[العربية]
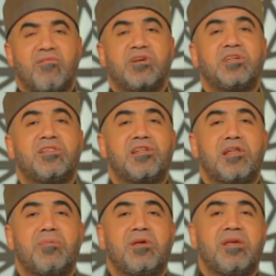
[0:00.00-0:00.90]
فسيدنا
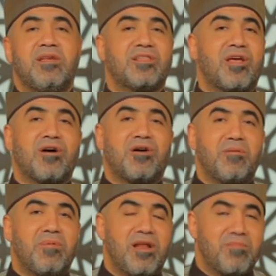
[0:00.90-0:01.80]
النبي
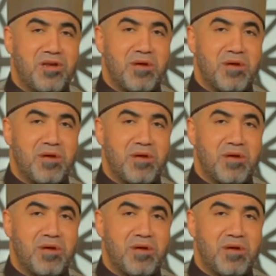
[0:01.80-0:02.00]
يتلقى بلال من